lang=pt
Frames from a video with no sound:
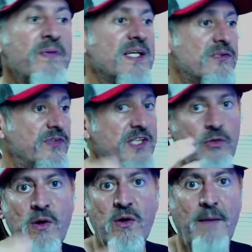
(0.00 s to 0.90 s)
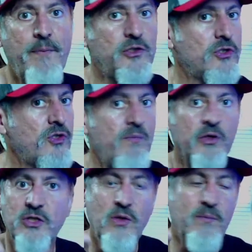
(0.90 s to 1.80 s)
Se você tomar um capote com a sua moto,
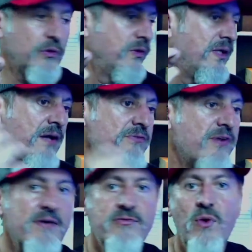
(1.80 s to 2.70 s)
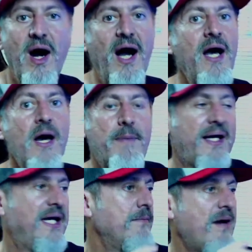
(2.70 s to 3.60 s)
a sua moto não vai voar para
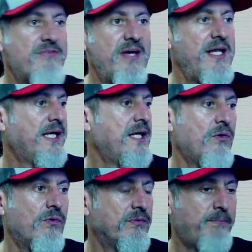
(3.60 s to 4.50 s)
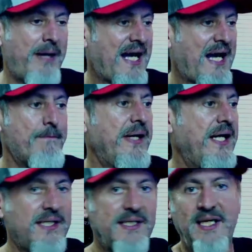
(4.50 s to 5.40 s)
aquele Maverick com placa
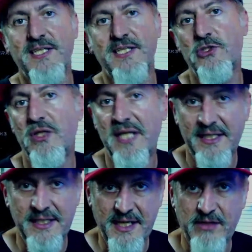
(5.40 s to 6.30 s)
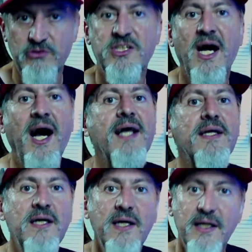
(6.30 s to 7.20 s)
preta que está estacionada na calçada.